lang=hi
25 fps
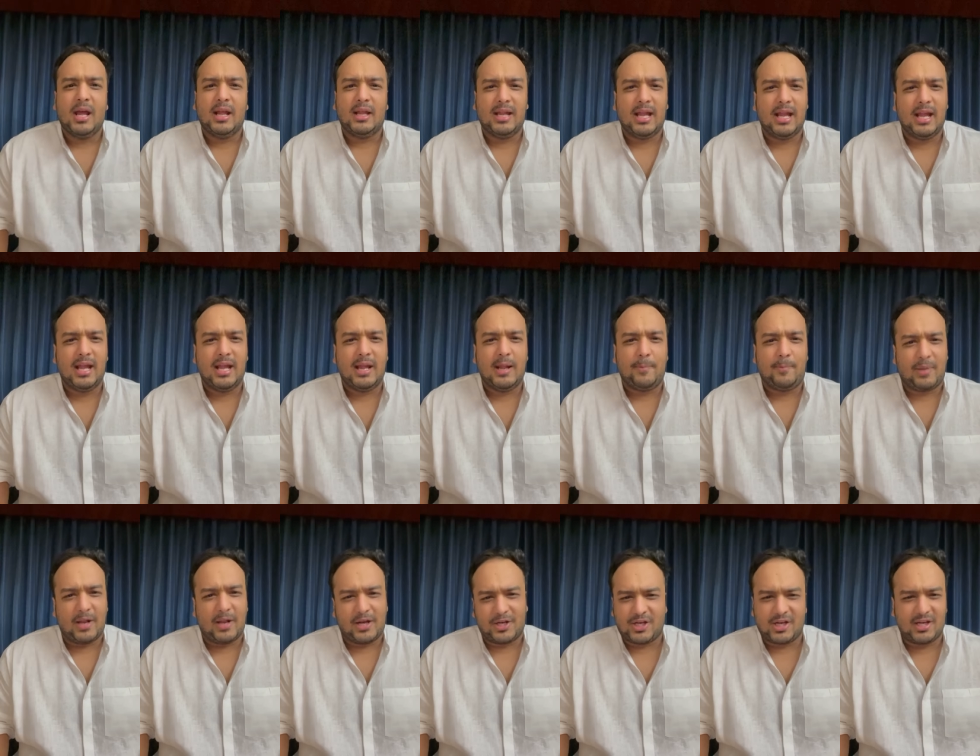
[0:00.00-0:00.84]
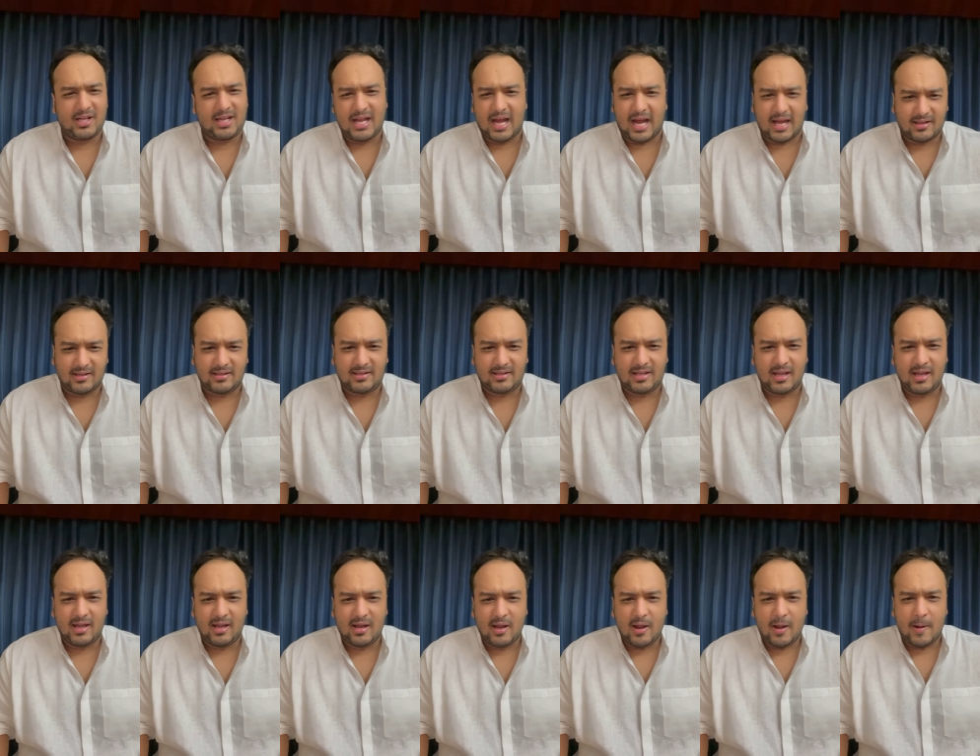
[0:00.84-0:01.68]
ये प्रेशर की आदत
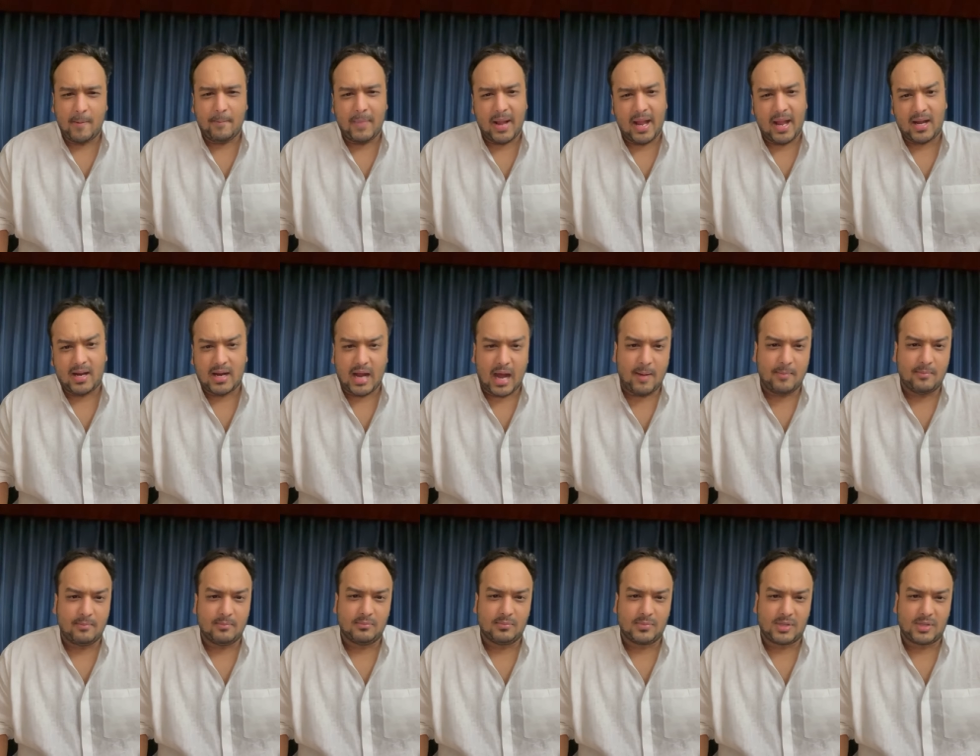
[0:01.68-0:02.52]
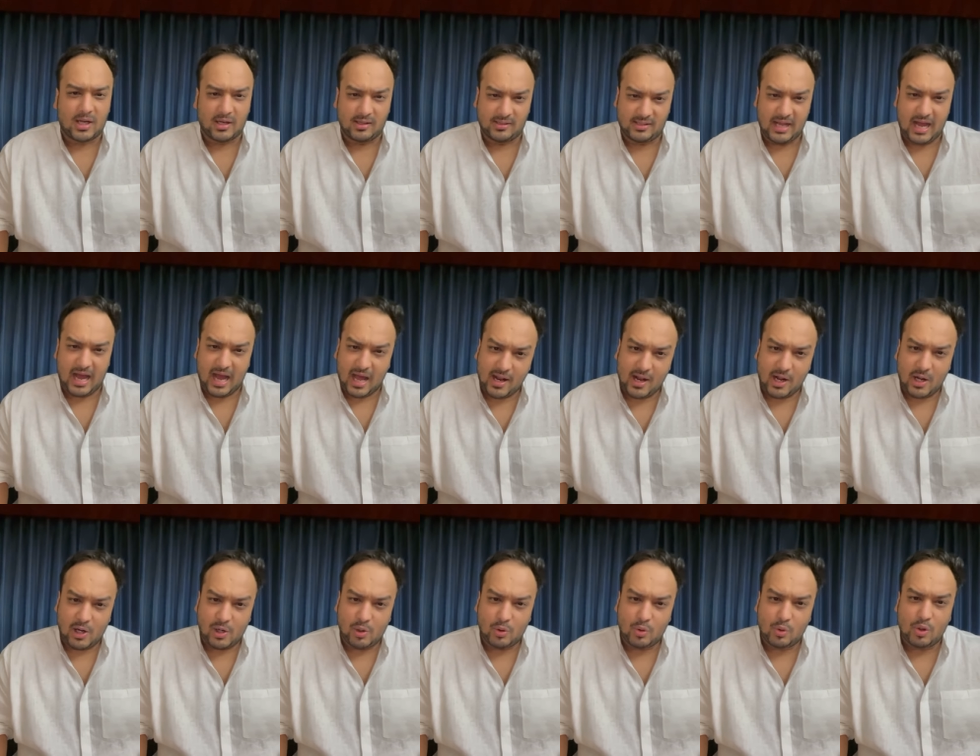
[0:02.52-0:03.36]
है मैं काम करते आ
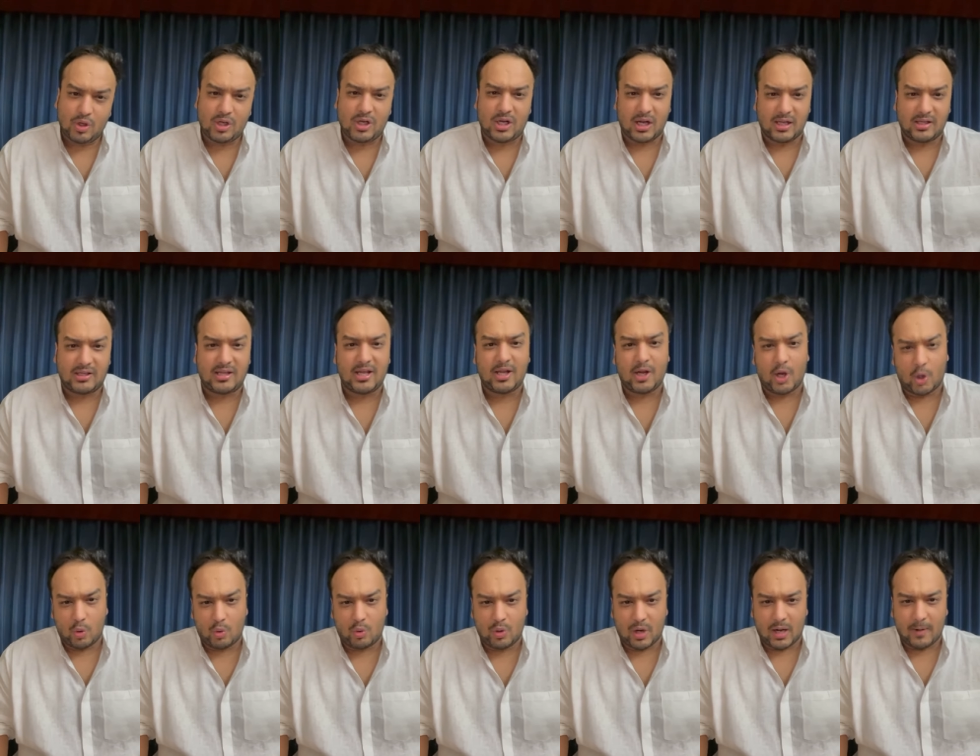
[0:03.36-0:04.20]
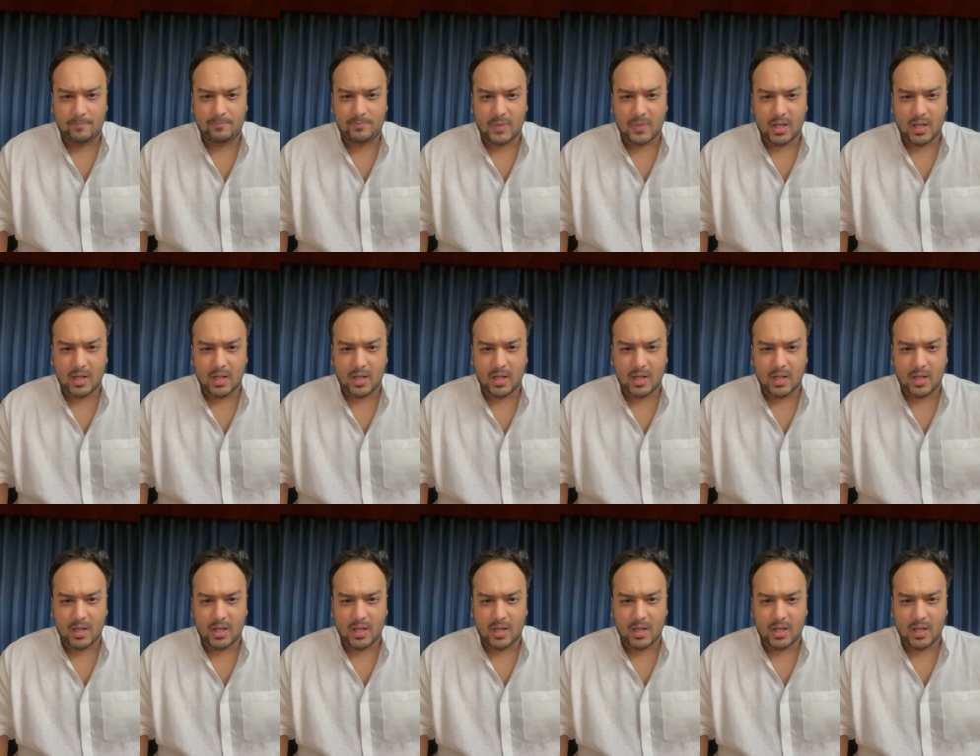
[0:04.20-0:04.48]
रहा हूं और करते रहूंगा